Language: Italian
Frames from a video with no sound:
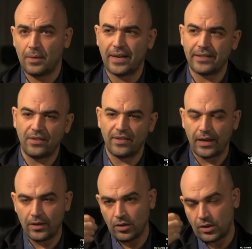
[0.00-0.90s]
criminale
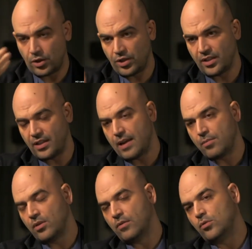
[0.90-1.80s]
significa che io e te ci
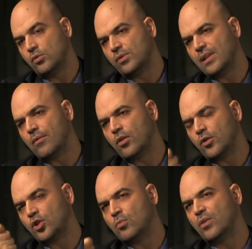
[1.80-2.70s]
sediamo in un tavolo,
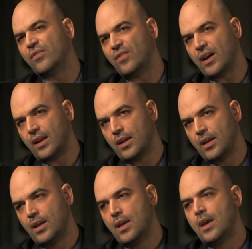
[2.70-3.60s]
facciamo un
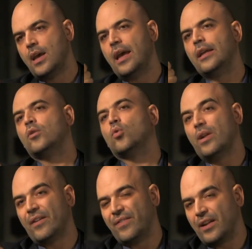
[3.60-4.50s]
affare e
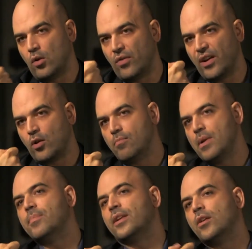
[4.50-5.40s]
quell'affare lo fai con
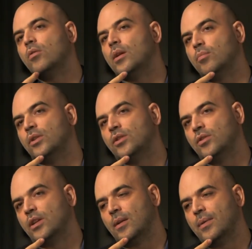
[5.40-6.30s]
me perché ho
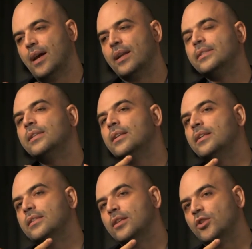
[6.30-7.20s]
reputazione criminale. Se
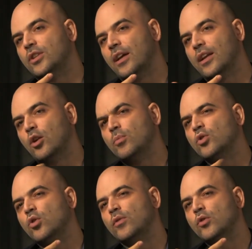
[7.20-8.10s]
inizi a girare che io mi
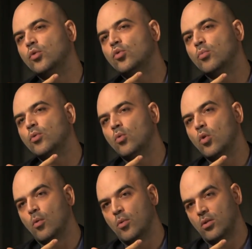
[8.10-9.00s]
sono venduto un mio
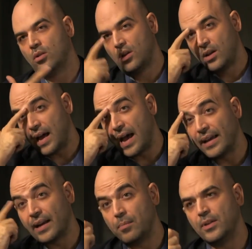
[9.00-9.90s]
uomo,
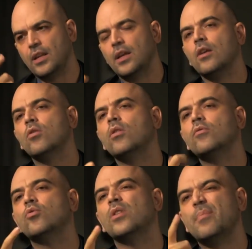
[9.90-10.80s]
ai carabinieri che non ho
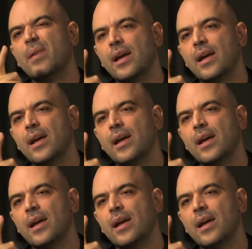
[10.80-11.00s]
avuto le